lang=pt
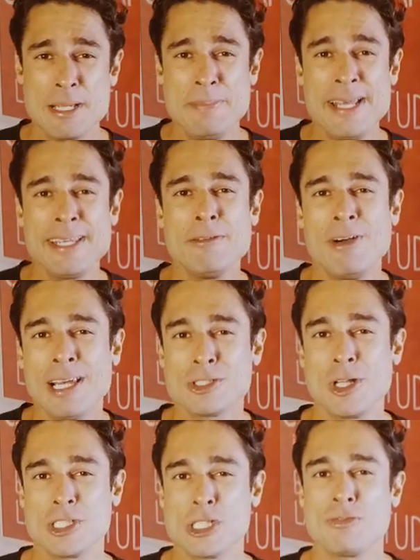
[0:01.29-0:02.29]
sabia que várias
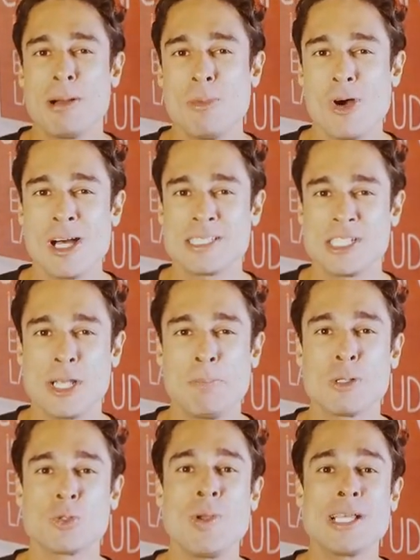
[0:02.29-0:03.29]
lojas famosas já
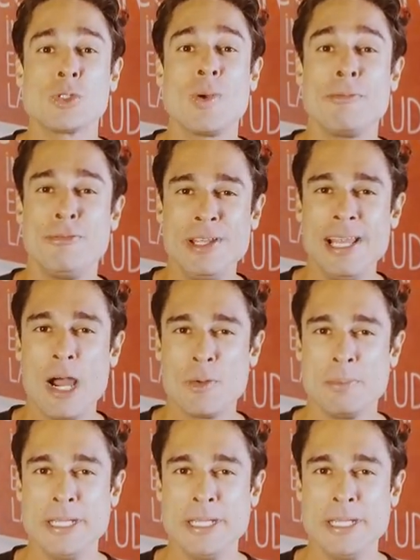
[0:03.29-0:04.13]
possuem a sua filial em